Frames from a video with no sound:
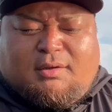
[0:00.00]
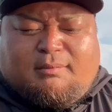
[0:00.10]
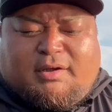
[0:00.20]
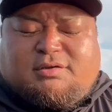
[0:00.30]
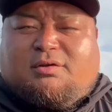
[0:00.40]

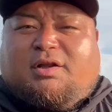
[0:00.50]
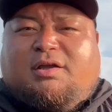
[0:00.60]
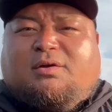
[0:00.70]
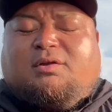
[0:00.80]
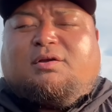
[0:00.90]
まあその
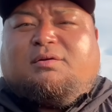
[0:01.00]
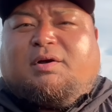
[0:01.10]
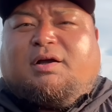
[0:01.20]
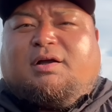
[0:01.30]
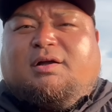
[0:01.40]
内容っていうの
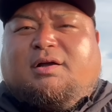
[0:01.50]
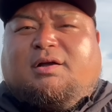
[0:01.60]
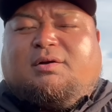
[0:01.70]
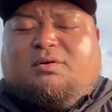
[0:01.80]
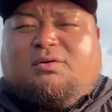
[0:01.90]

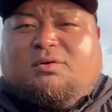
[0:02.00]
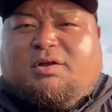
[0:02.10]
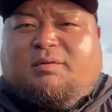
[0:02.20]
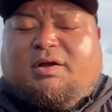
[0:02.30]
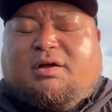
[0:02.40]
は、この動
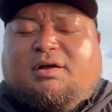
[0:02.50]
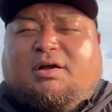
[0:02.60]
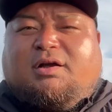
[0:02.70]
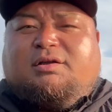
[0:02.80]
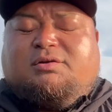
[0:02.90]
画で
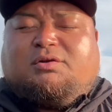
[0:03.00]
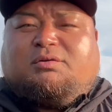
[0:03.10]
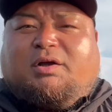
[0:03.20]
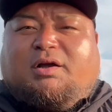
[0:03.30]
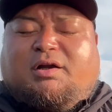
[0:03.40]
は言うこ
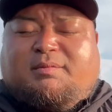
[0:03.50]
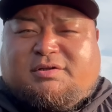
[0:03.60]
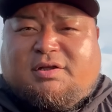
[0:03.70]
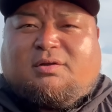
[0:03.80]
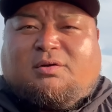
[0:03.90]
とはありま
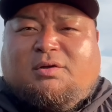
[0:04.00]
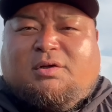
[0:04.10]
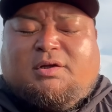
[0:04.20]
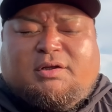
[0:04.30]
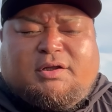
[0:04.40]
せんと。
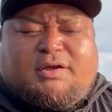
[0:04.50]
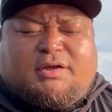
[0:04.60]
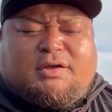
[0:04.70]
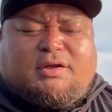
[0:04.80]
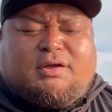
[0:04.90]

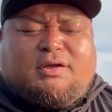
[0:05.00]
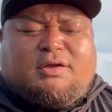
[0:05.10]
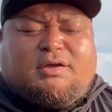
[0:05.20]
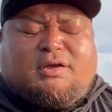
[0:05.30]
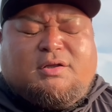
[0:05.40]
で、昨
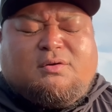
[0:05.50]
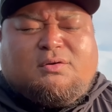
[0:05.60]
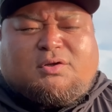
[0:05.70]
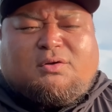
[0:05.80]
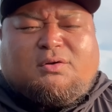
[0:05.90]
日
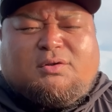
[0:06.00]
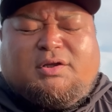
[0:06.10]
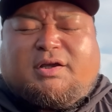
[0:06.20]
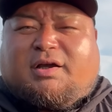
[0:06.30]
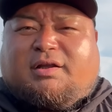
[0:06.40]
今日
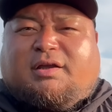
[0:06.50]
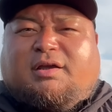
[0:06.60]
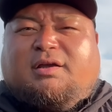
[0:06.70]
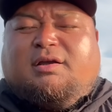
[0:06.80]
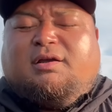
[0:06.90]
にかけ
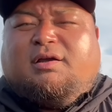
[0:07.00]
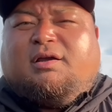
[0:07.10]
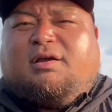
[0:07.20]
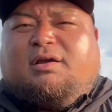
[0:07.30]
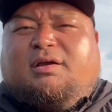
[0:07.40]
て、
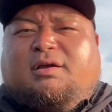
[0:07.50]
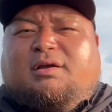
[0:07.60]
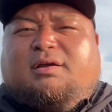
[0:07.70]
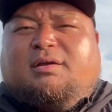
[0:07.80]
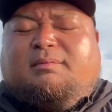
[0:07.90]

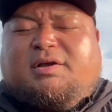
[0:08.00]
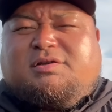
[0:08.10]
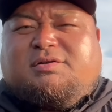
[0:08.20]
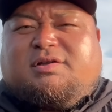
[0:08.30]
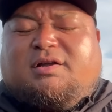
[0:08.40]

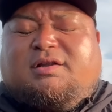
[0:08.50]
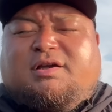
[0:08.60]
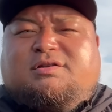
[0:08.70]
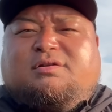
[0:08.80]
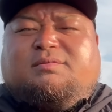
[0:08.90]
マシューさん
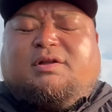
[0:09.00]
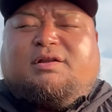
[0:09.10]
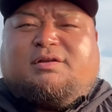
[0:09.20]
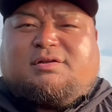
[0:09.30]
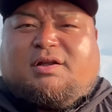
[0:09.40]
大丈夫な
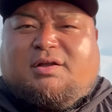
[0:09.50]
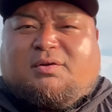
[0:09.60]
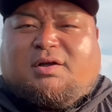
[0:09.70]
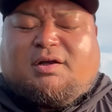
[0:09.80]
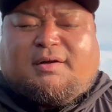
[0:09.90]
んですかね
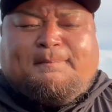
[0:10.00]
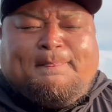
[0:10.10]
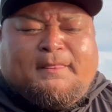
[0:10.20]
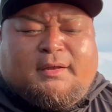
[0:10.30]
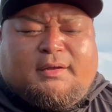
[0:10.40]
とか、
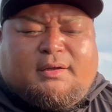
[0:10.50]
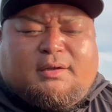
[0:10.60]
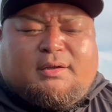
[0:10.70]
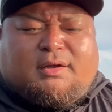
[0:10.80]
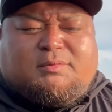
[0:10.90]

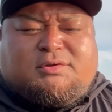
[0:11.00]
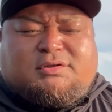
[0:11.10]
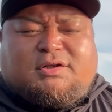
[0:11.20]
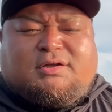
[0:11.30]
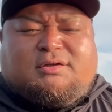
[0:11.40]
かもほ
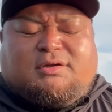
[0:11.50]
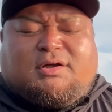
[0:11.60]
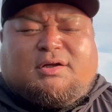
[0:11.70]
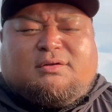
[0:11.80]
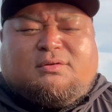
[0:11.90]
らさん、
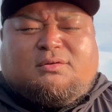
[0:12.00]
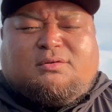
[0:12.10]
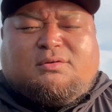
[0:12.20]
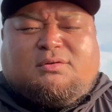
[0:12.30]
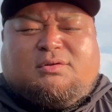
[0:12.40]
なん
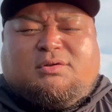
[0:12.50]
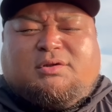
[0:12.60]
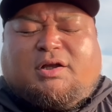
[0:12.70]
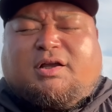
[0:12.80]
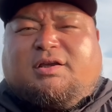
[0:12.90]

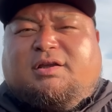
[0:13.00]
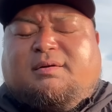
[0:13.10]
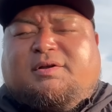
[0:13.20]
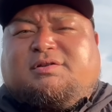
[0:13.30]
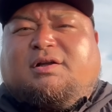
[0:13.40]
か聞い
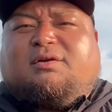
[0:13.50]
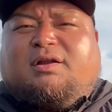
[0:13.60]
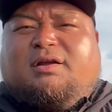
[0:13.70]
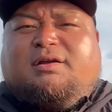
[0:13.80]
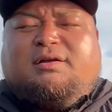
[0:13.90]
てますかと
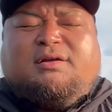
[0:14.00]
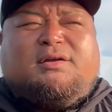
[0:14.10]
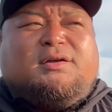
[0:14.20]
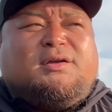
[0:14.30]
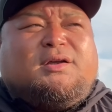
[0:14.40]
かね。
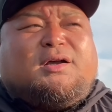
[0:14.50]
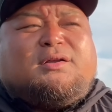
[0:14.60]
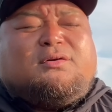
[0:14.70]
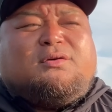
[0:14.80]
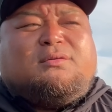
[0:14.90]

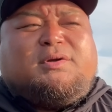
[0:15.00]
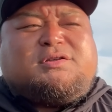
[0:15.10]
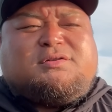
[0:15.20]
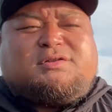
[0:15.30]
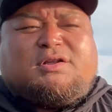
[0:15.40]
マ
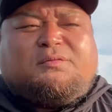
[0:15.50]
シューさん